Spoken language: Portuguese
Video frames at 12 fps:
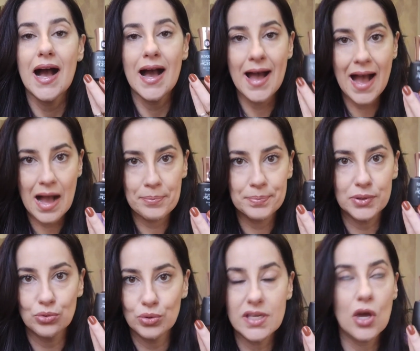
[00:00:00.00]

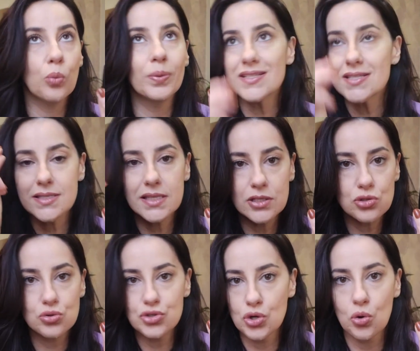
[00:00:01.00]
rápido e eu
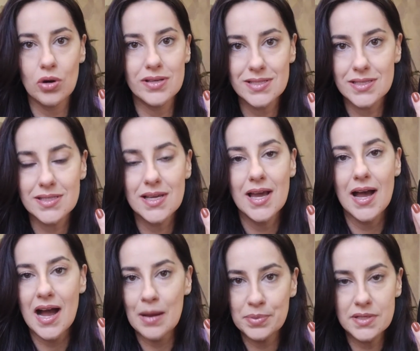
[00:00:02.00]
preciso de coisas
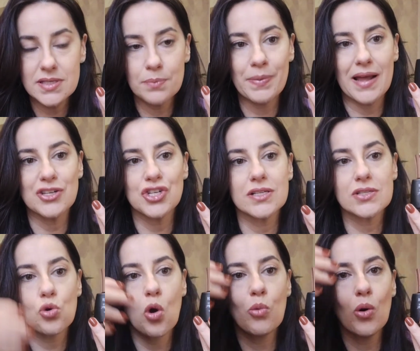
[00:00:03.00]
rápidas e práticas.
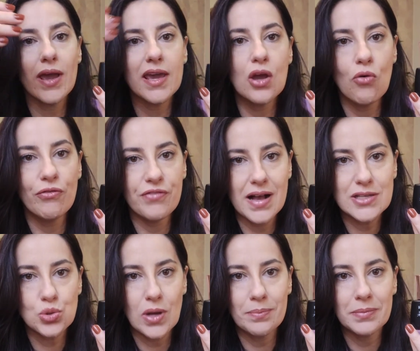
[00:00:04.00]
Como eu
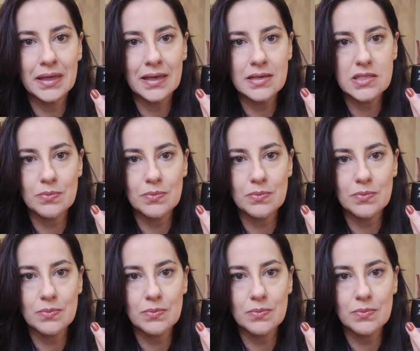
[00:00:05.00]
faço a minha